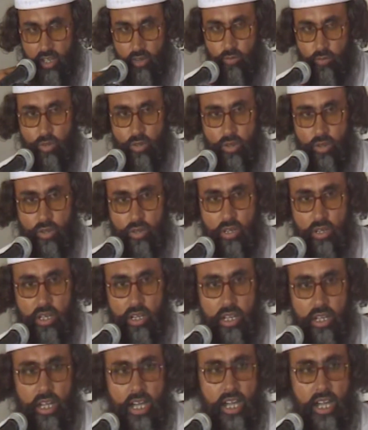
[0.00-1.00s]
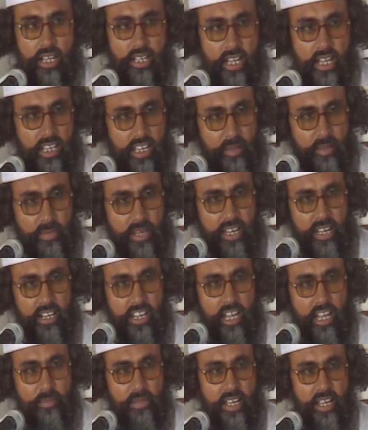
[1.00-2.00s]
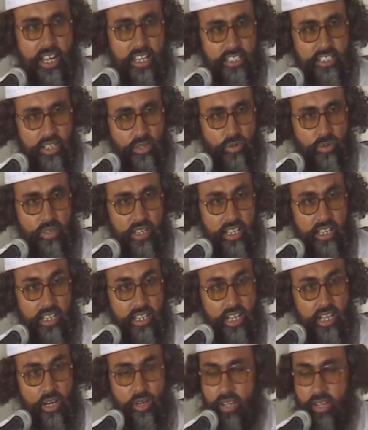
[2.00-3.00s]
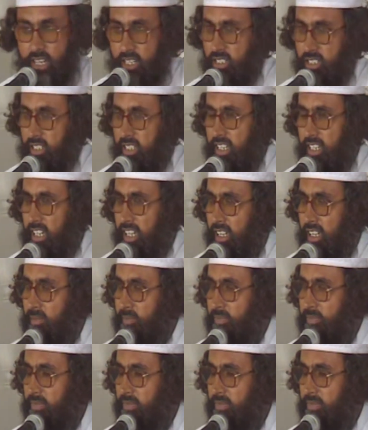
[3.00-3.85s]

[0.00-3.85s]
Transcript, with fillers: वो आका की बारगाह में हाजिर हुए और अर्ज किया